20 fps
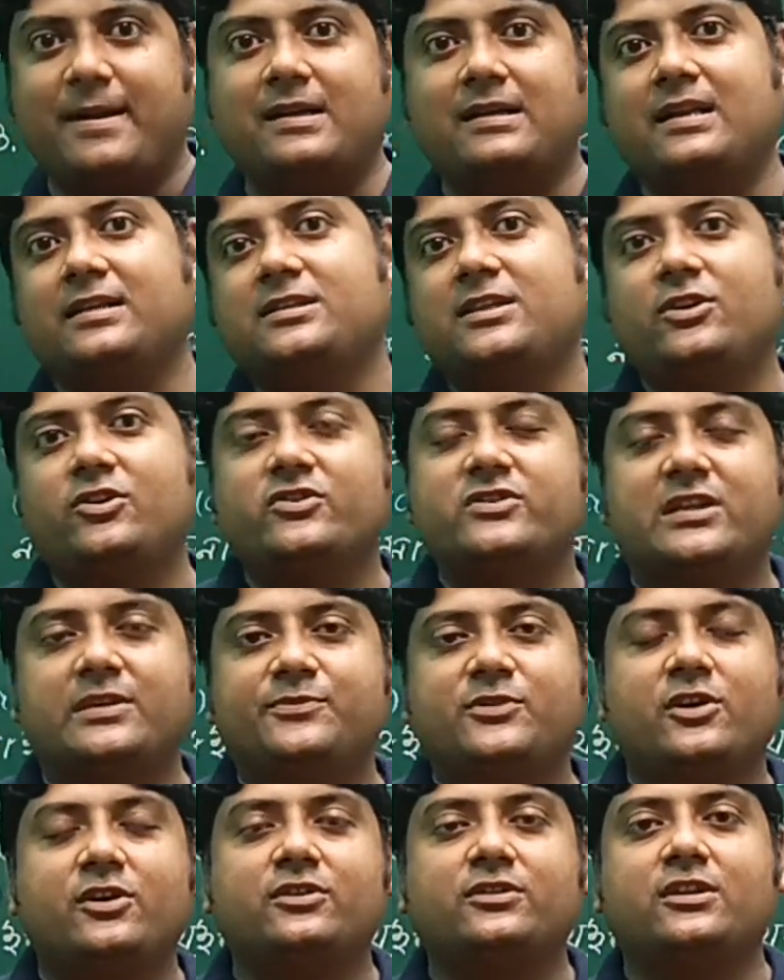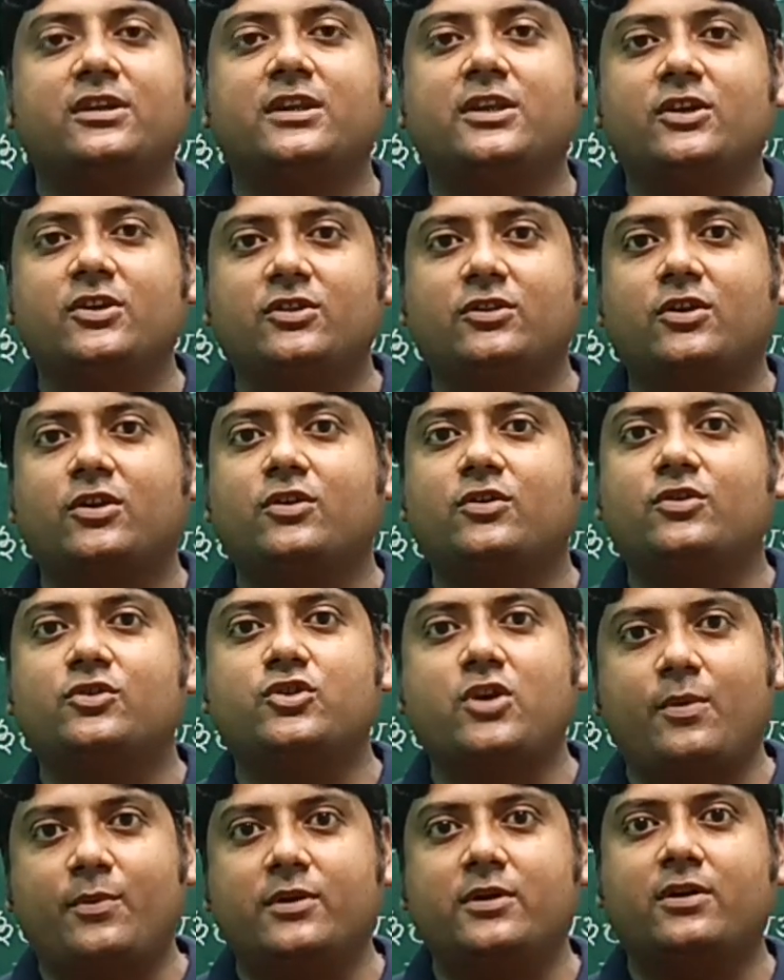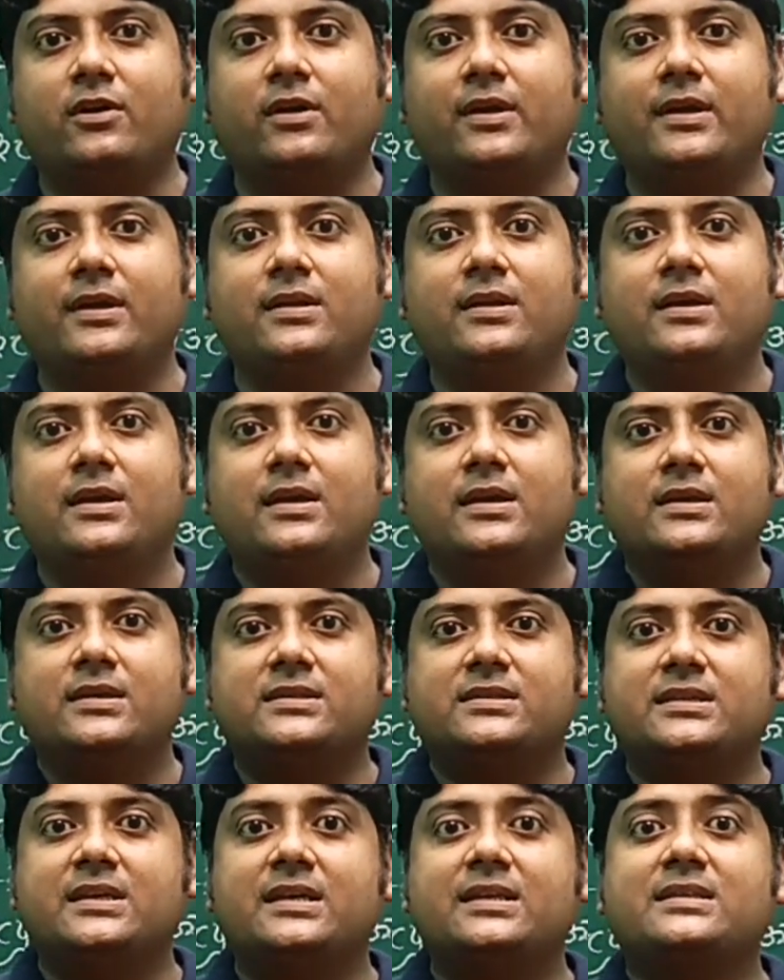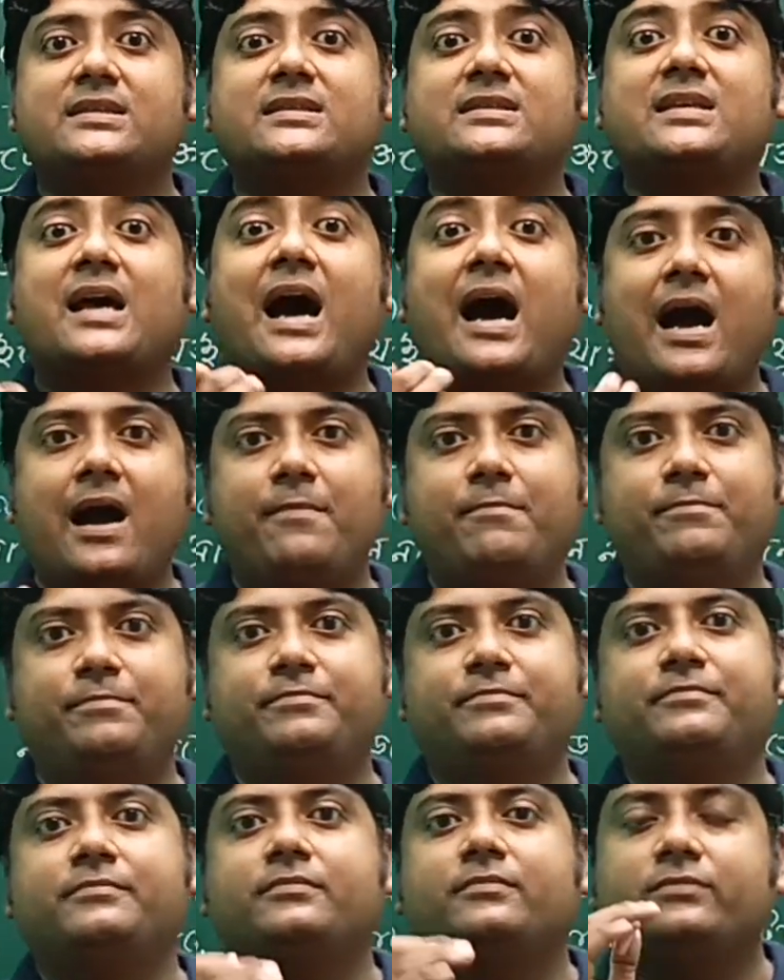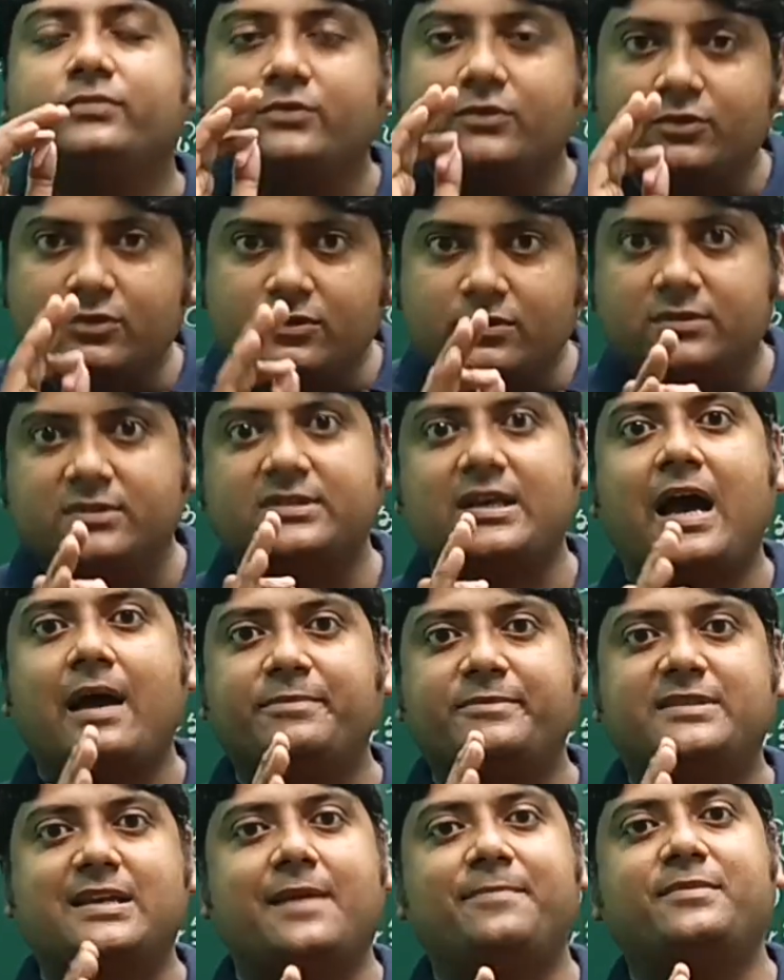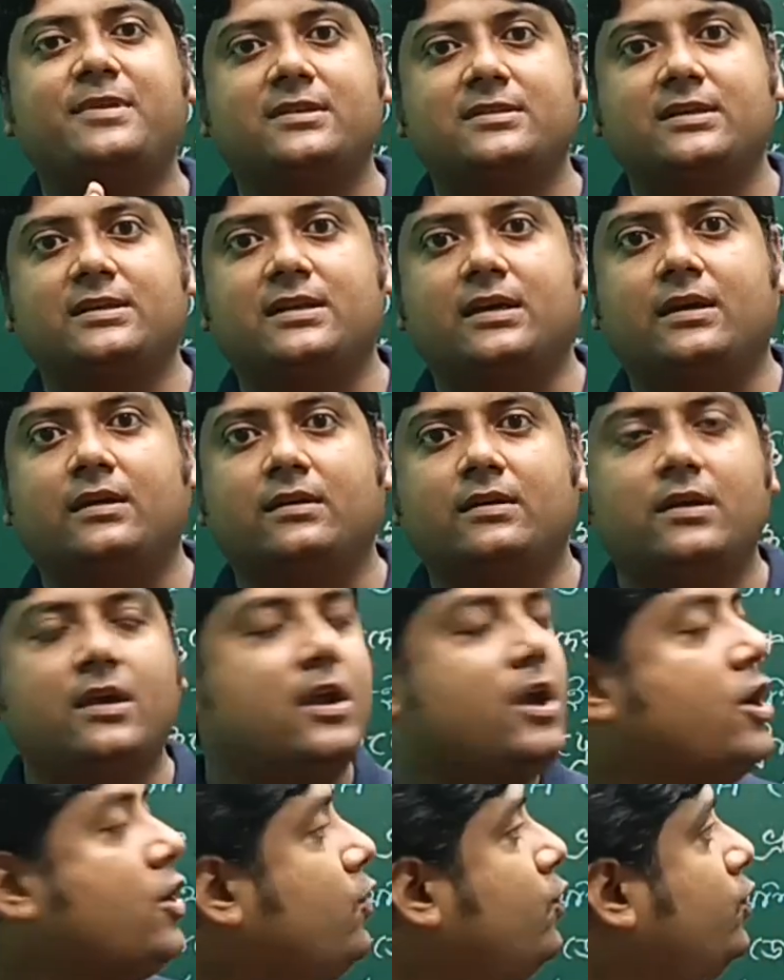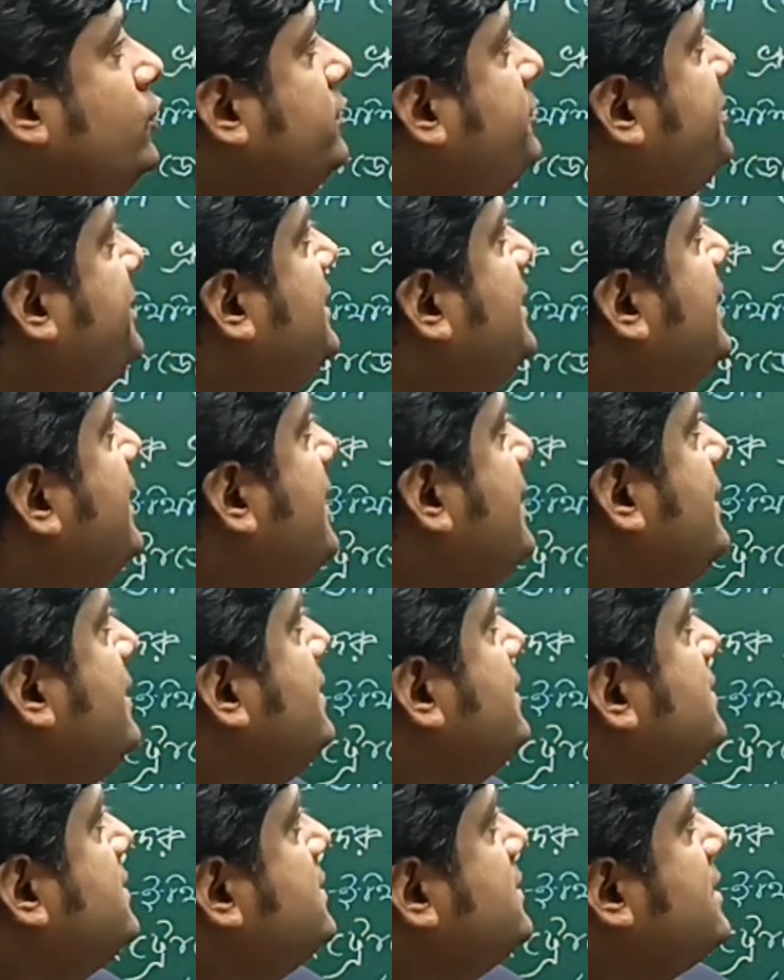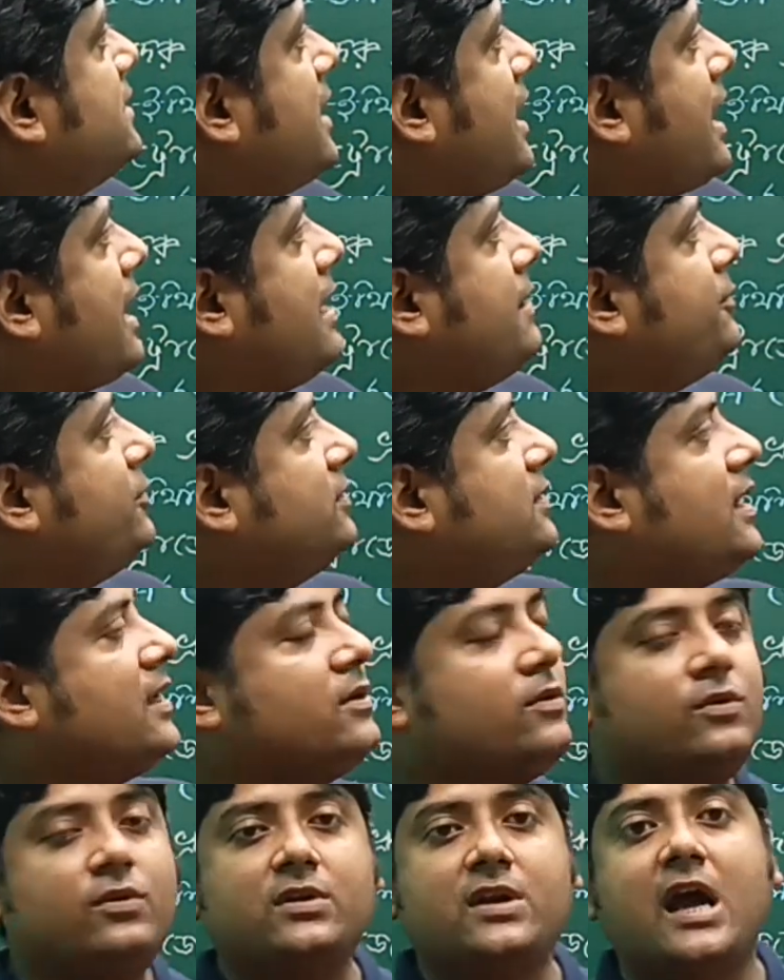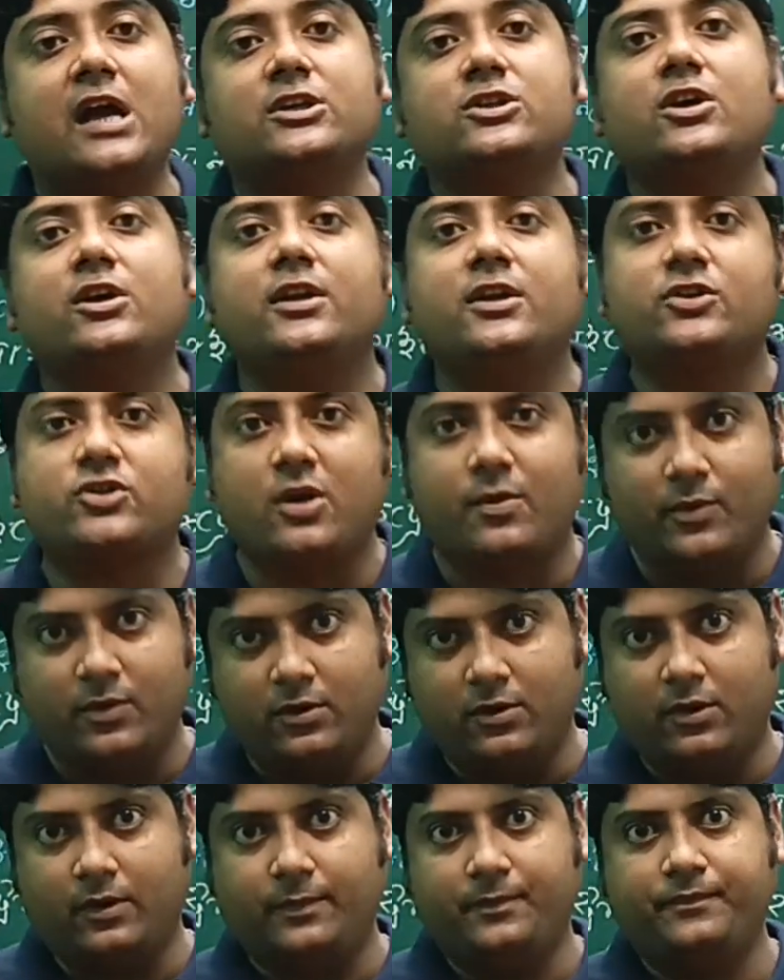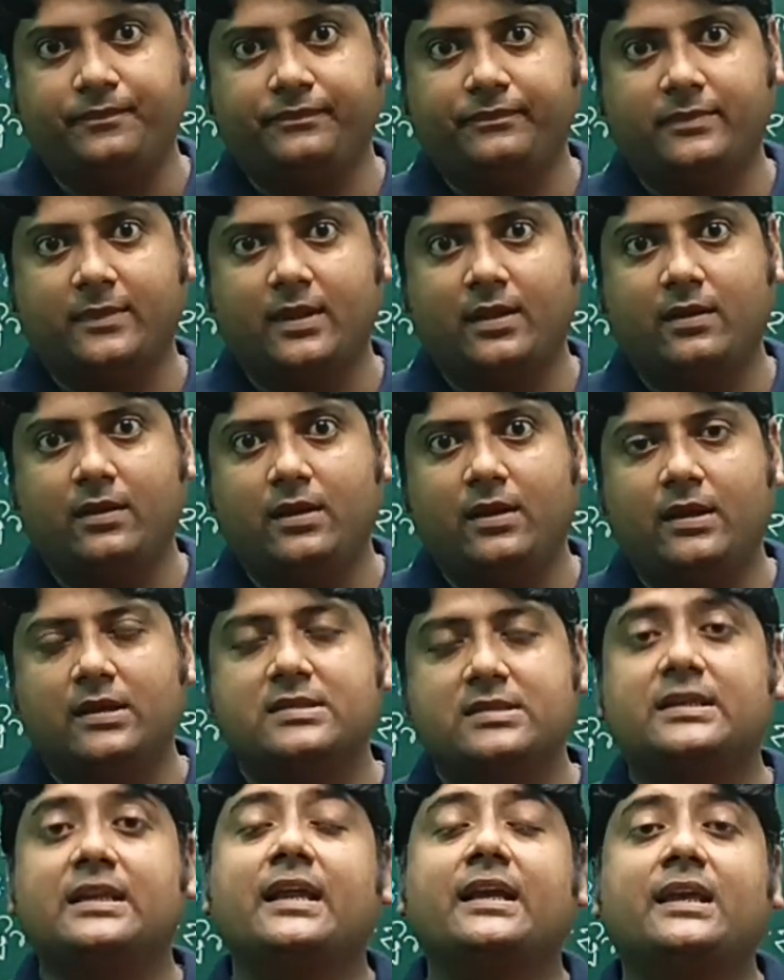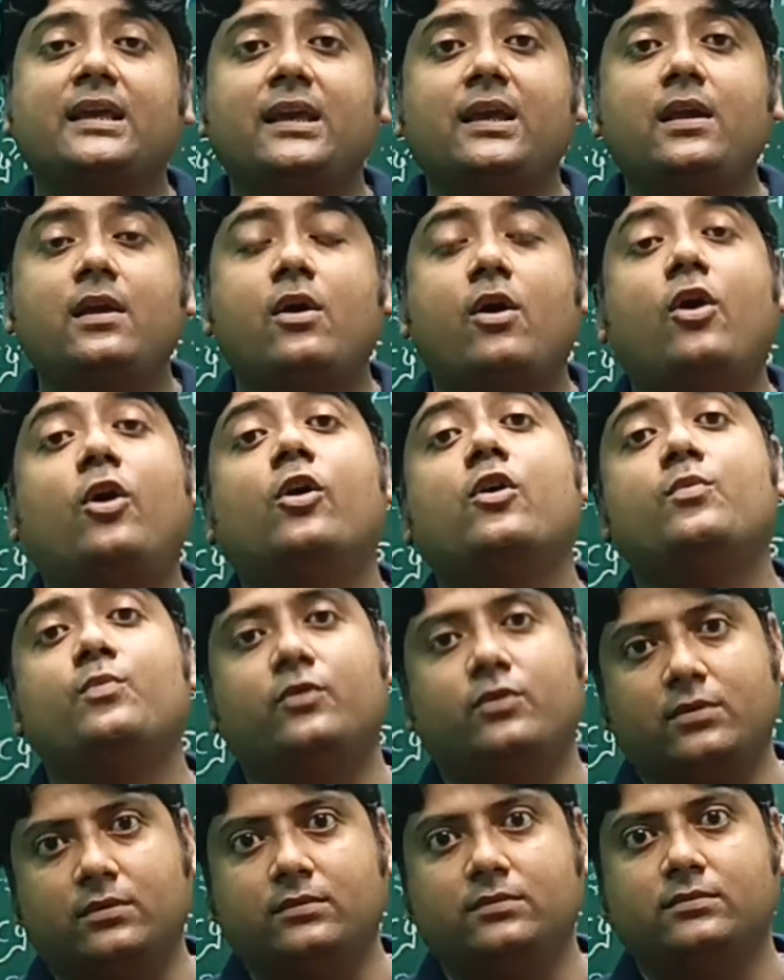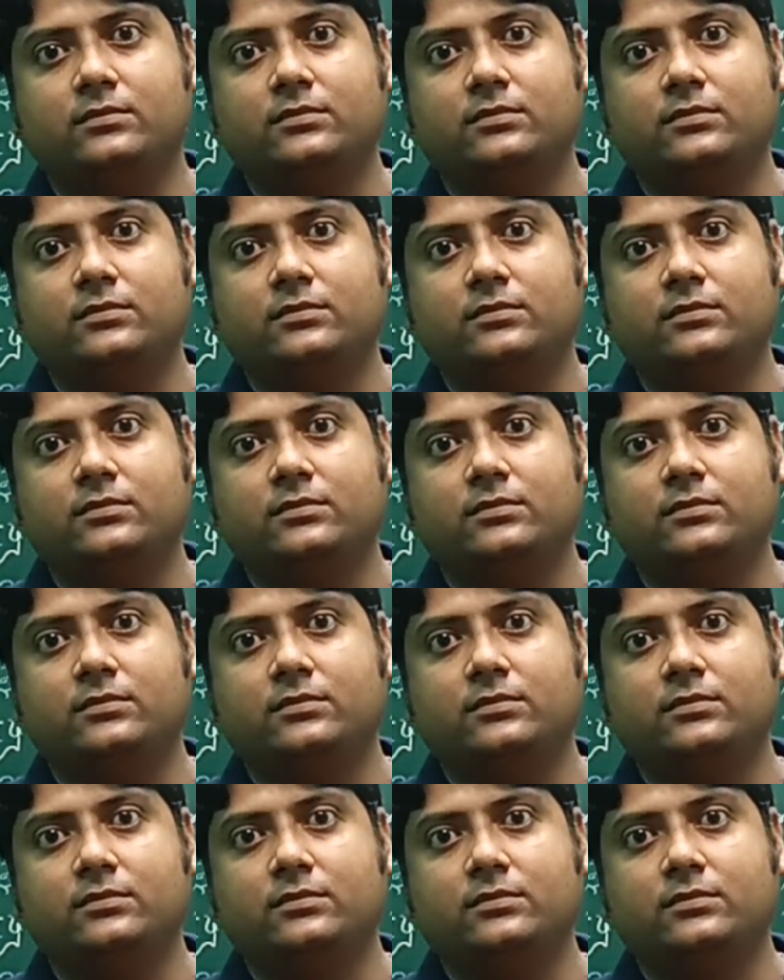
পার্টটা ছিল জীবজগতের নিয়ন্ত্রণ ও সমন্বয়ের যে সাব সাব চ্যাপ্টার যেটা উদ্ভিদের সারা প্রদান ও রাসায়নিক সমন্বয় সেটা কি হরমোন